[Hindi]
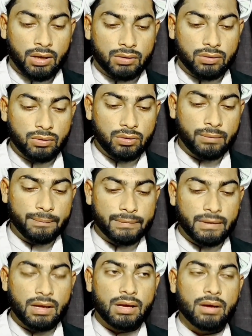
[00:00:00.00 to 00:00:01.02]
तो
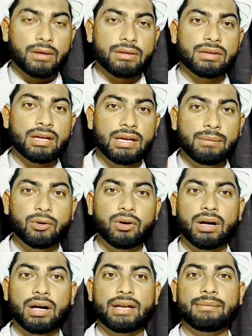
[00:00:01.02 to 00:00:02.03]
सही
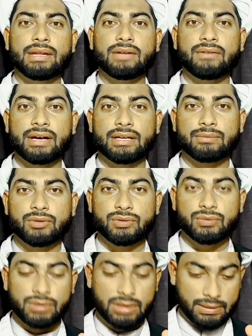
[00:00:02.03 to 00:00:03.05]
बुखारी में रिवायत
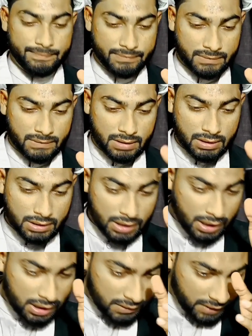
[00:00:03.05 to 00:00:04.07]
मौजूद है
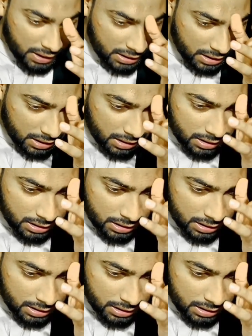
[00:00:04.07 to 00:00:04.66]
क्या रिवायत है